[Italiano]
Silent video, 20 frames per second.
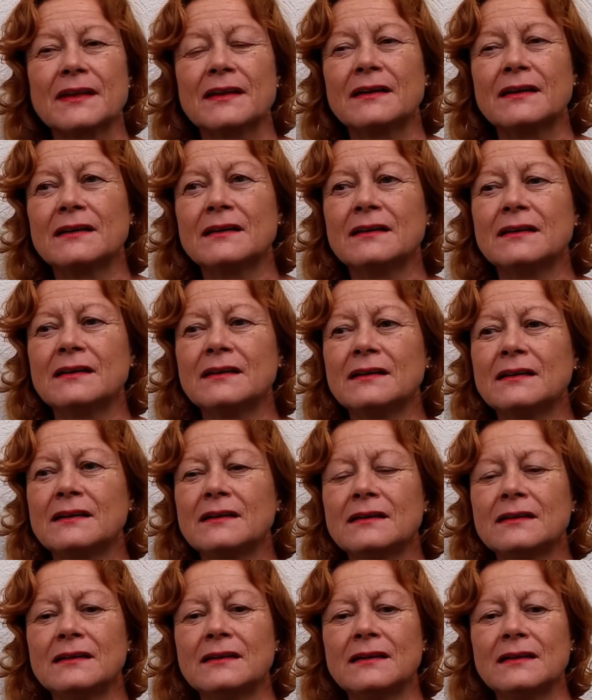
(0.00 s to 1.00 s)

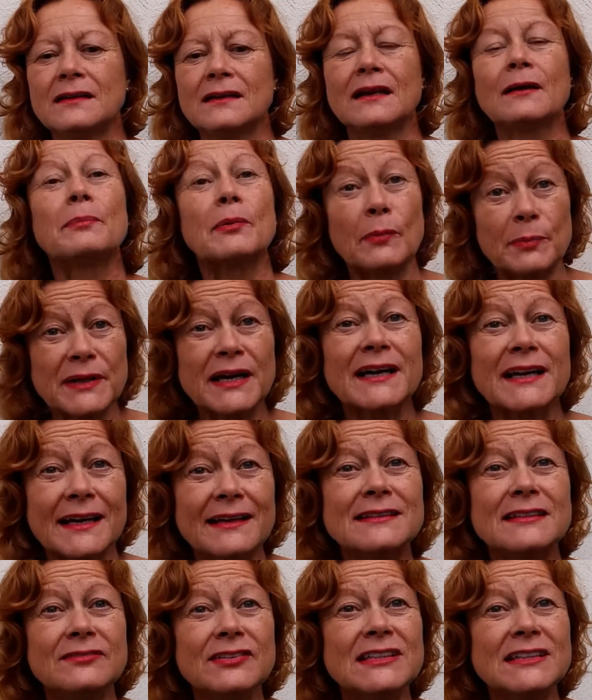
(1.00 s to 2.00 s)
eh, la propria
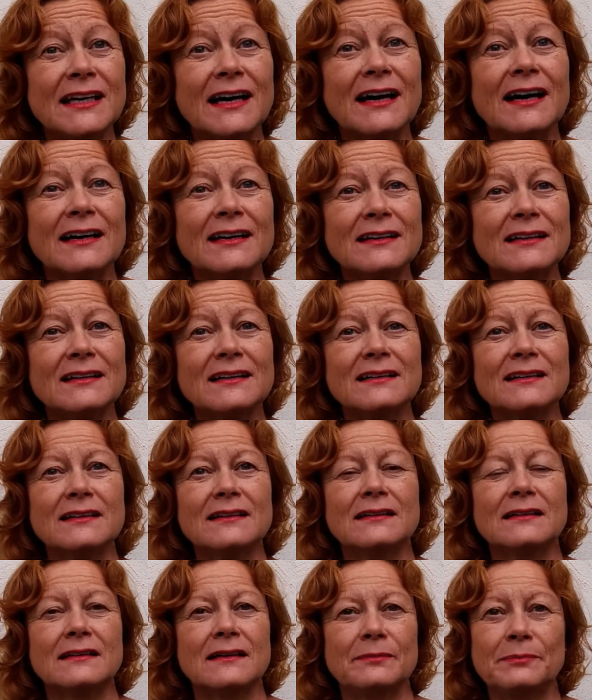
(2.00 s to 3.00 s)
creatività
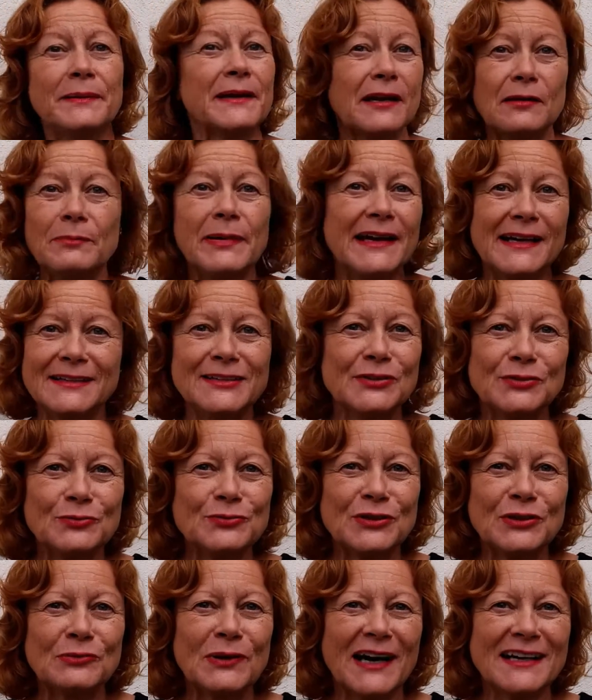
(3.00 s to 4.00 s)
per il bene di
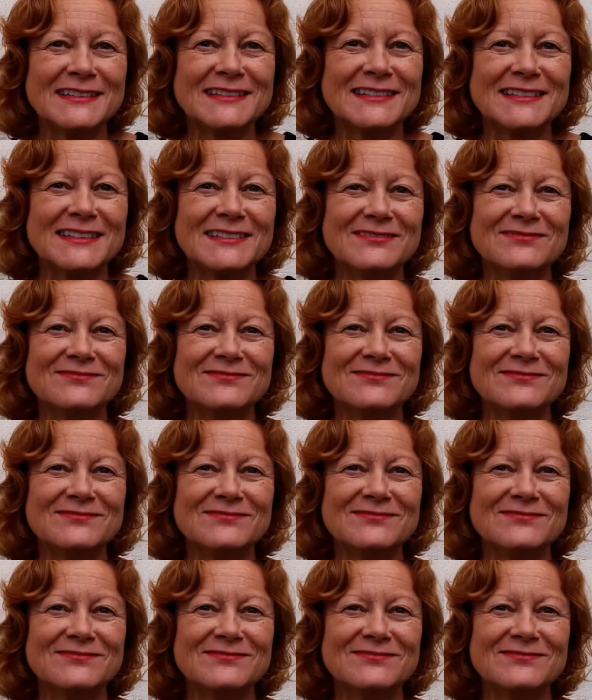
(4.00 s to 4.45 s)
tutti quanti.